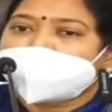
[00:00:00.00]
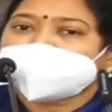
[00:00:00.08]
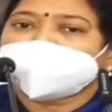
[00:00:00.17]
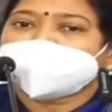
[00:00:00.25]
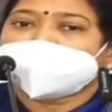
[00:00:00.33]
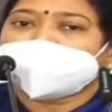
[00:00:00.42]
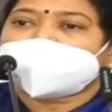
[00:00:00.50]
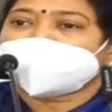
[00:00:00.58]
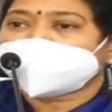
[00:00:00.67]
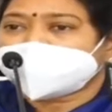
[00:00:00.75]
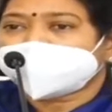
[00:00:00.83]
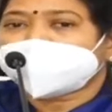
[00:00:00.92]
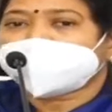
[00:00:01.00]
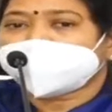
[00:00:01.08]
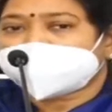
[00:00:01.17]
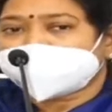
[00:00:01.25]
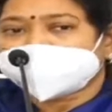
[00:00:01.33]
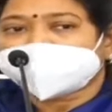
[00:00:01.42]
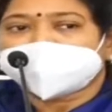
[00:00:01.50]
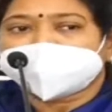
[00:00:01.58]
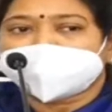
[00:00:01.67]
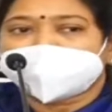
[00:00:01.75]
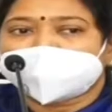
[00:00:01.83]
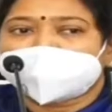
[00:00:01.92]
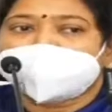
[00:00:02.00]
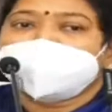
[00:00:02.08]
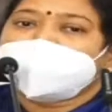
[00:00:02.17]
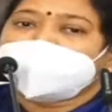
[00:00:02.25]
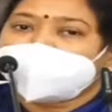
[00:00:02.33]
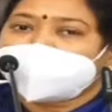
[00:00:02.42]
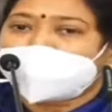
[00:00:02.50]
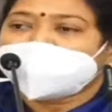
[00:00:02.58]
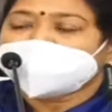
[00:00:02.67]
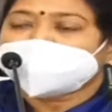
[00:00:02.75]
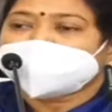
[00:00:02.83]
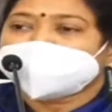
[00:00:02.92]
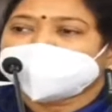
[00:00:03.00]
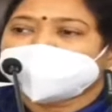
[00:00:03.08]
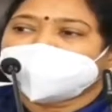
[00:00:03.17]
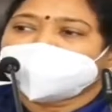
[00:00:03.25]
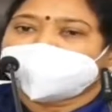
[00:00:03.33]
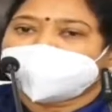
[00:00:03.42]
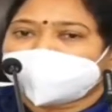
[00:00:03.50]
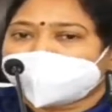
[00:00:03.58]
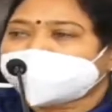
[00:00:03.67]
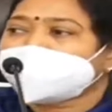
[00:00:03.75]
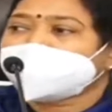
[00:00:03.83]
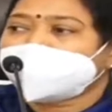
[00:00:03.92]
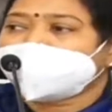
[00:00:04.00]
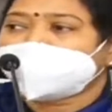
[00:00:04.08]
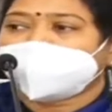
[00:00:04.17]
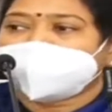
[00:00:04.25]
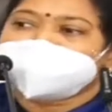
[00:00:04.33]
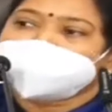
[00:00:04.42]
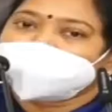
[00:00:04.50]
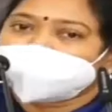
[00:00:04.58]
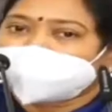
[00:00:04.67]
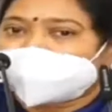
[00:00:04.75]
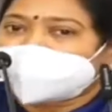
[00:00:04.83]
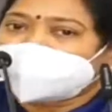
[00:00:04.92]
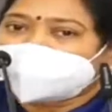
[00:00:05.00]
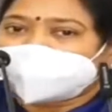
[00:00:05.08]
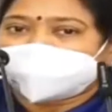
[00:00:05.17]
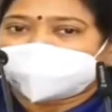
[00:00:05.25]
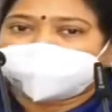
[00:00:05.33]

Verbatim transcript: మాకు కూడా మా జన్మ కూడా ధన్యమైందని భావిస్తూ మీ అందరికీ సెలవు